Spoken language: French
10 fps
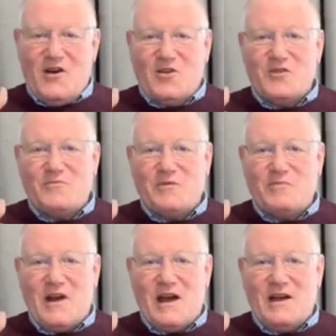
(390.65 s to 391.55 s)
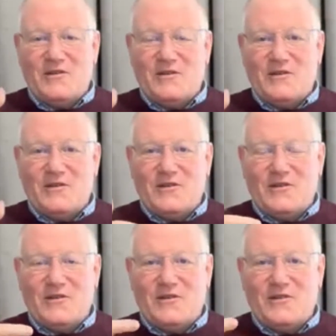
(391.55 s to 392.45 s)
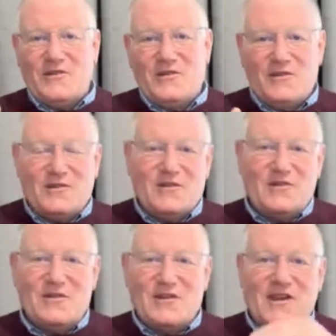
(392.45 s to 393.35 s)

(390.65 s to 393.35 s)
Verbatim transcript: on ne peut pas euh, euh,